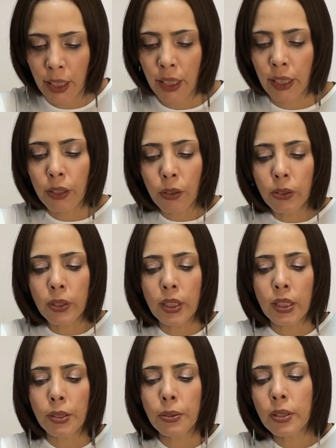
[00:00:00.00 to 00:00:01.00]
え黒人
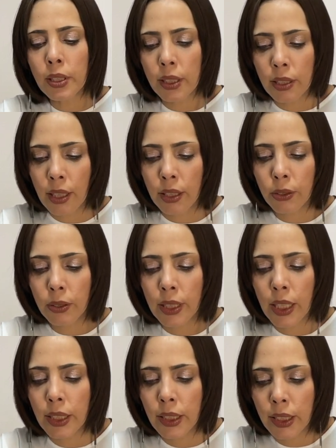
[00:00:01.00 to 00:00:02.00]
に扮した女
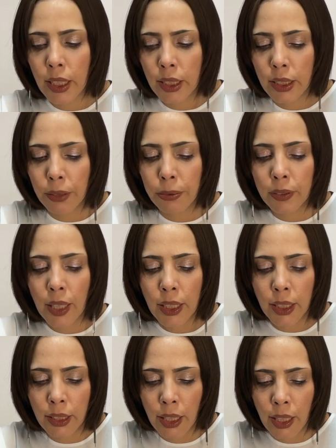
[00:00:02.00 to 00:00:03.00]
性出演者
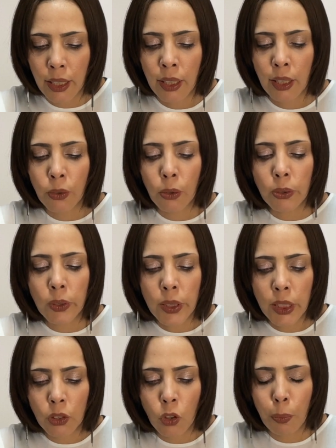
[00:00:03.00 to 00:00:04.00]
2人が黒
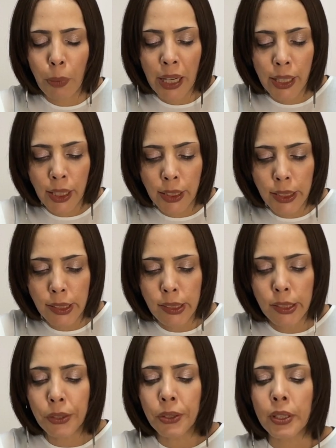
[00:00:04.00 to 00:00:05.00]
人をバカにす
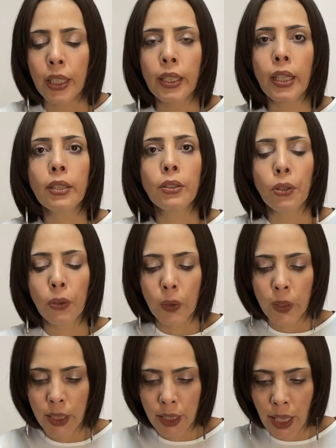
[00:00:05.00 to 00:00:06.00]
るような言動を
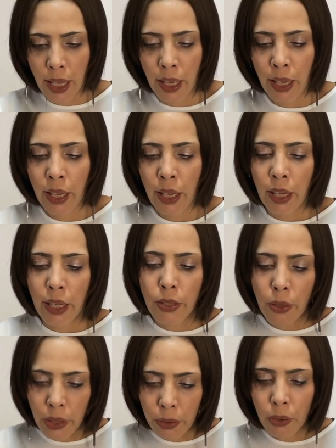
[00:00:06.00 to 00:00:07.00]
してえ
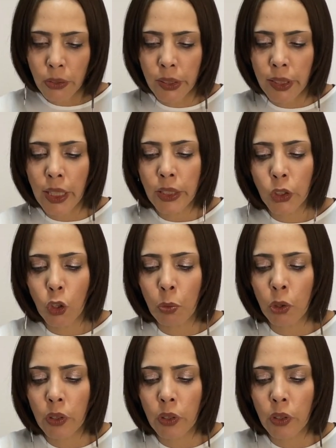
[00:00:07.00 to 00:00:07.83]
それをスタジオも